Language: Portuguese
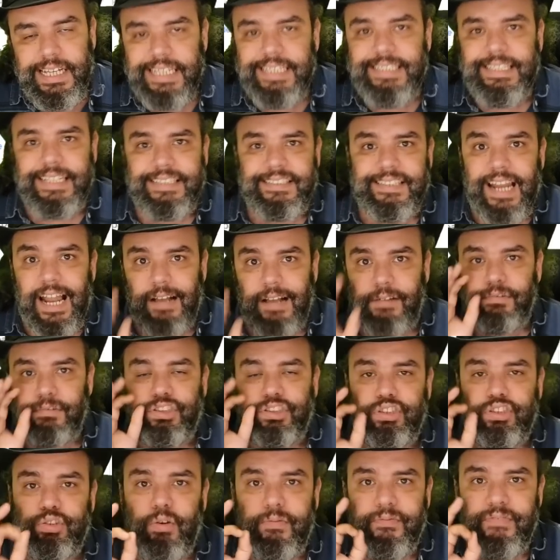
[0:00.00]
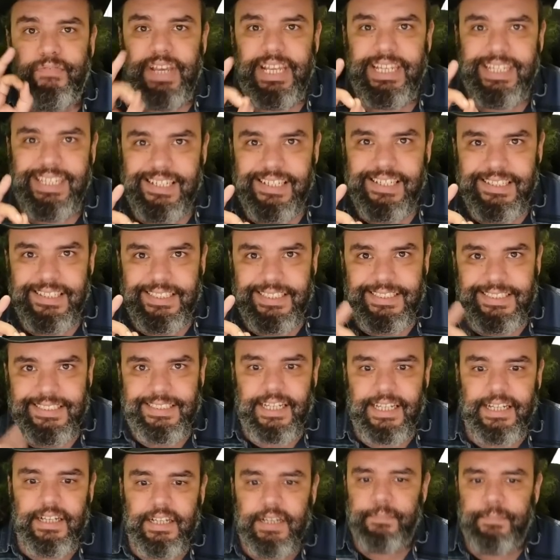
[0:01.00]
Ainda trago uns
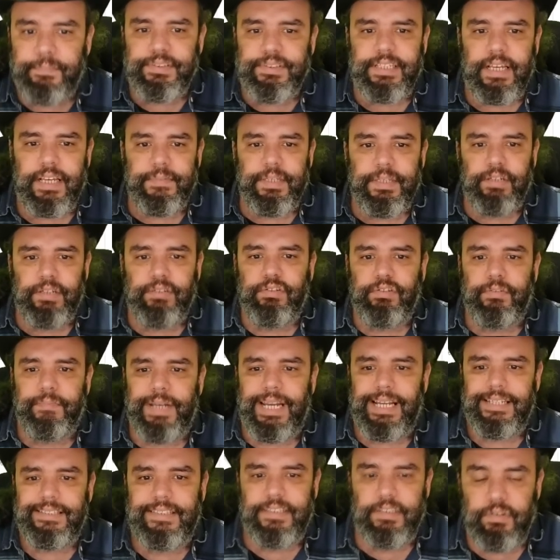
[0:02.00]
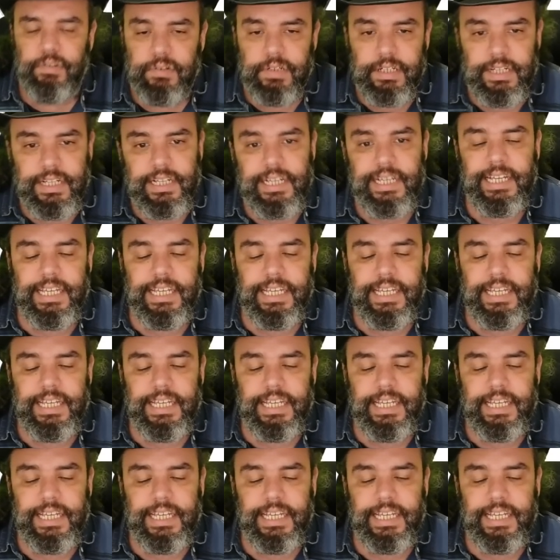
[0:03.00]
souvenirs pros amigos no Brasil